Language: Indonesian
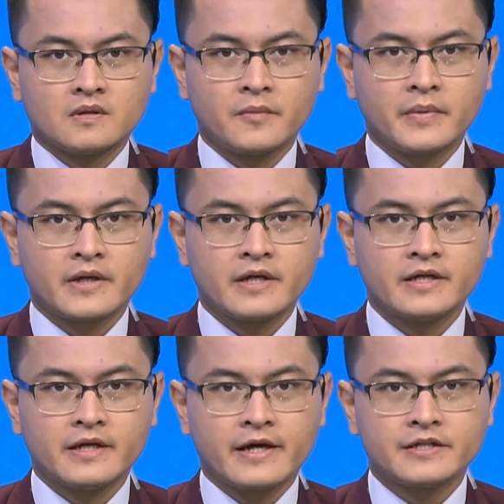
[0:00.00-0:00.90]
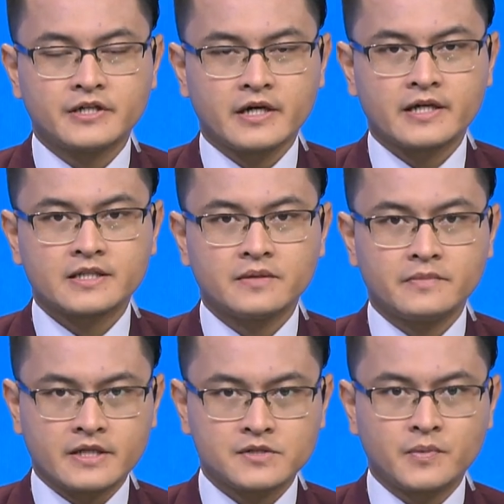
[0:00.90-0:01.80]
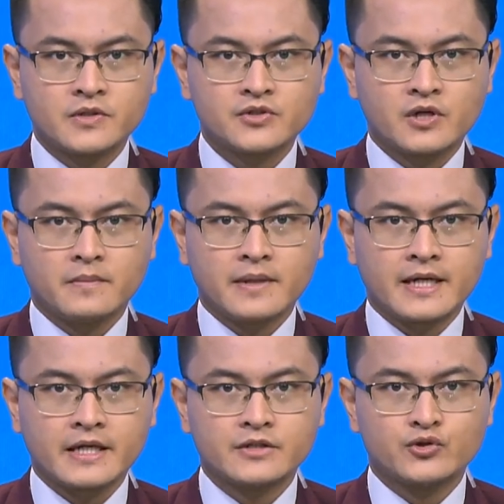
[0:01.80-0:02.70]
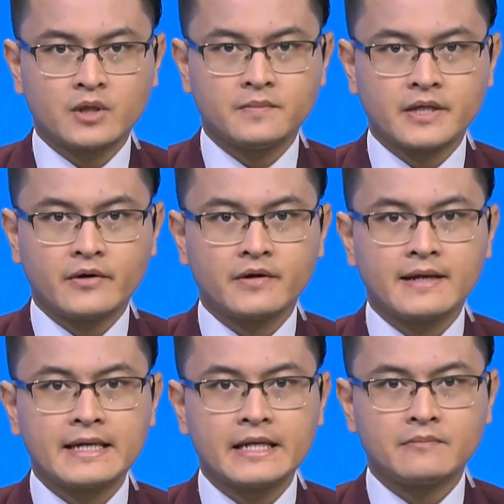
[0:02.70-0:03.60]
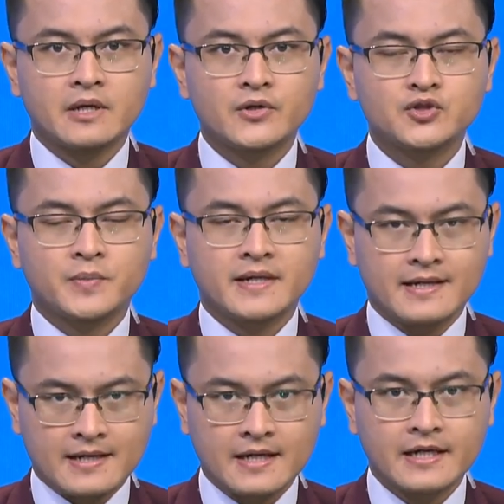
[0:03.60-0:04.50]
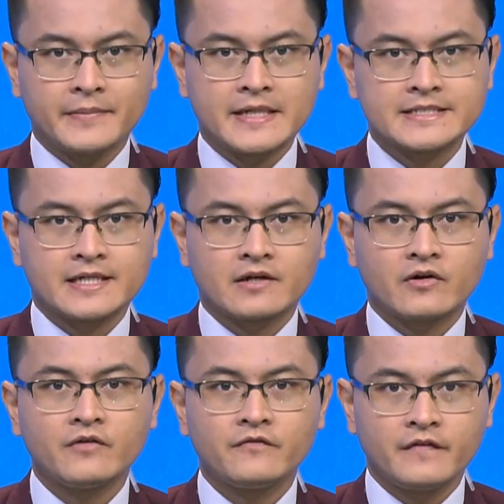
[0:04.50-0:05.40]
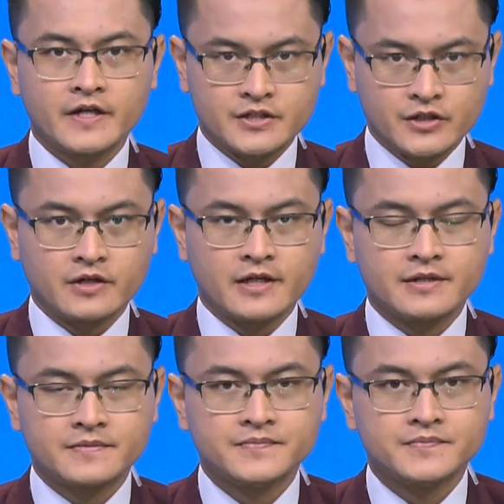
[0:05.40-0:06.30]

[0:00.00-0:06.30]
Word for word: DPRD DKI Jakarta merespon soal maraknya jual beli online yang menggerus perdagangan di pasar konvensional.